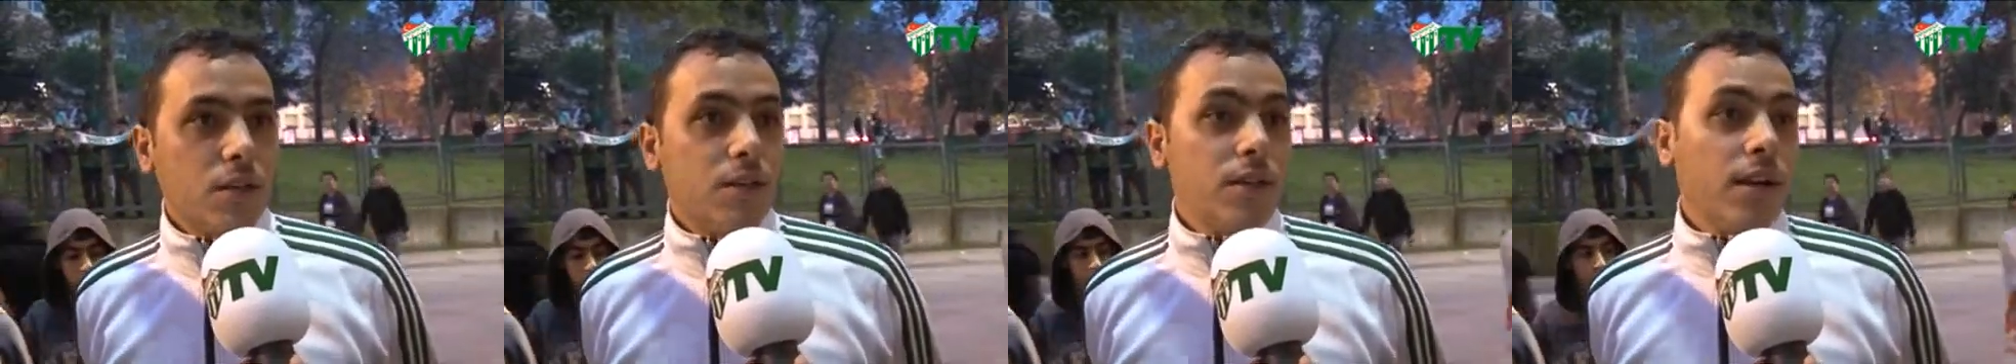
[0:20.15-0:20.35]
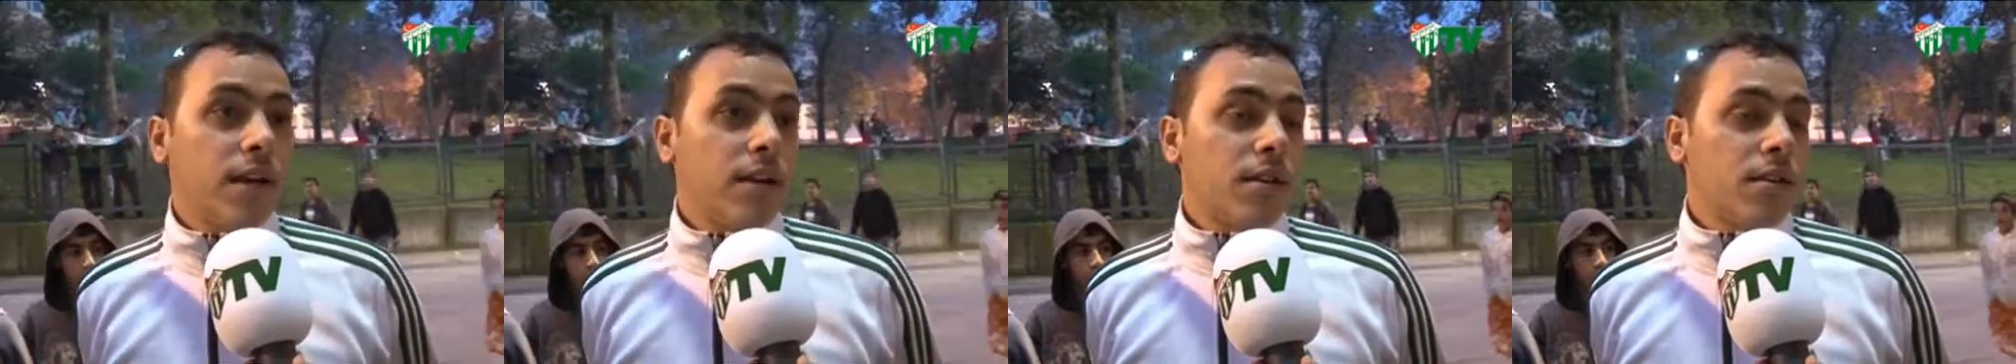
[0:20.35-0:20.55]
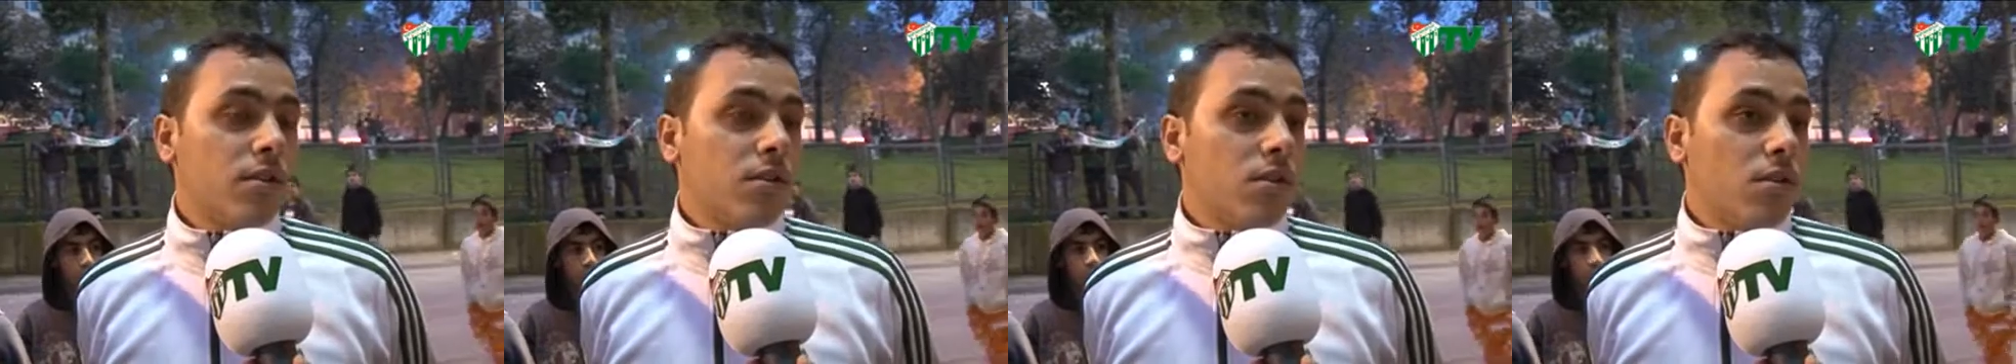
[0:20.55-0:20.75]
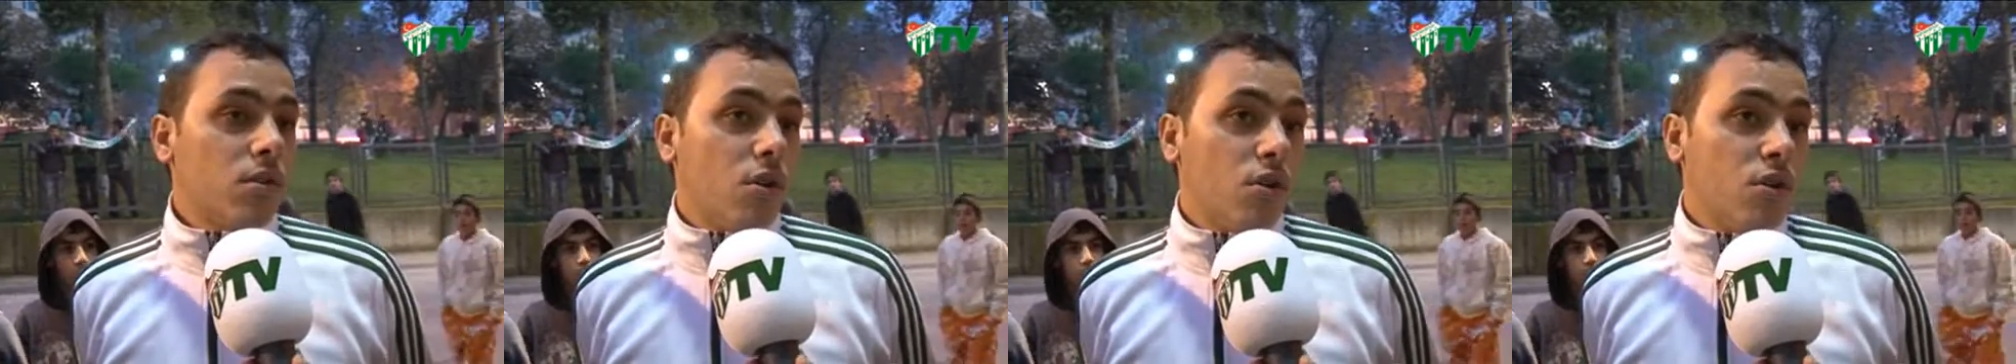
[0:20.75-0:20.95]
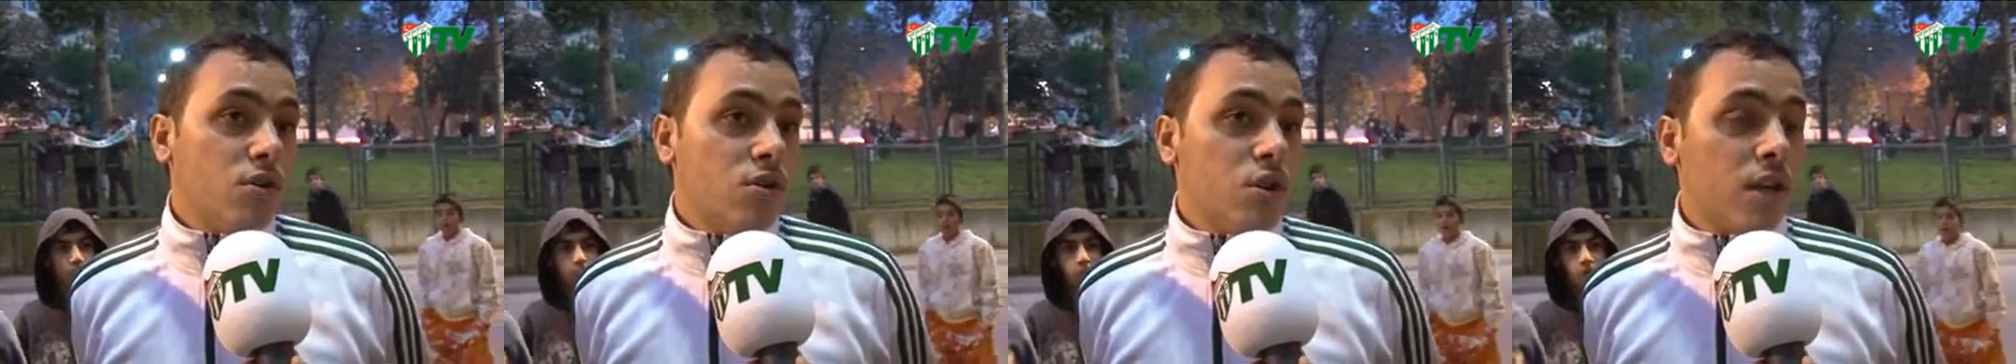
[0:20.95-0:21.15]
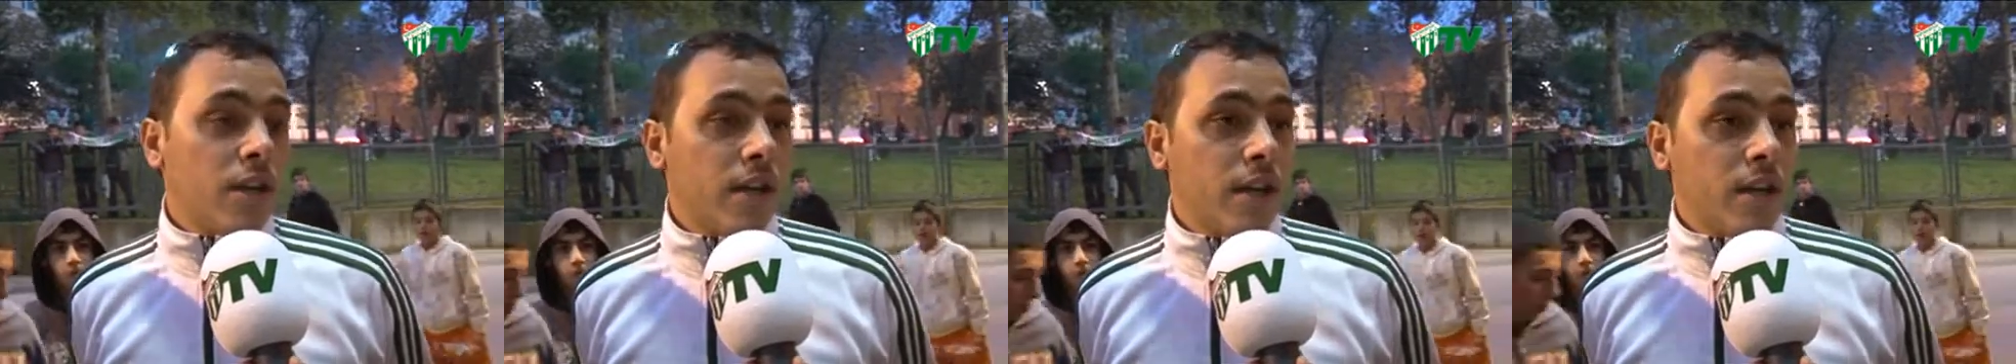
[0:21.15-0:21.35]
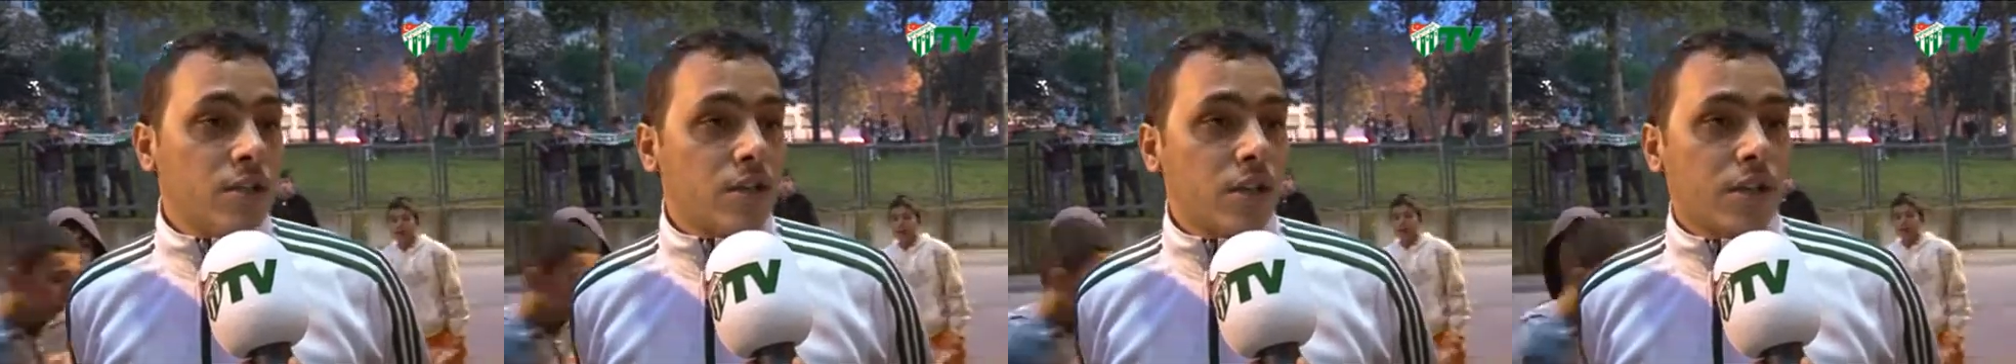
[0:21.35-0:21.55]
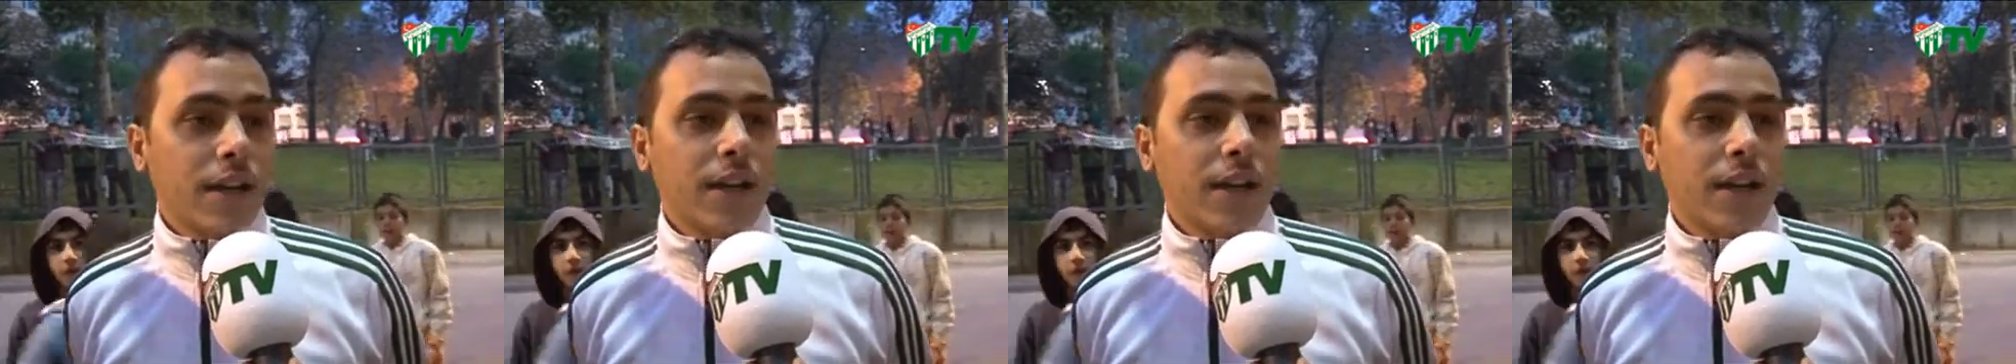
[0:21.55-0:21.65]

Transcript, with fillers: Diğer oyuncular da aynı şey.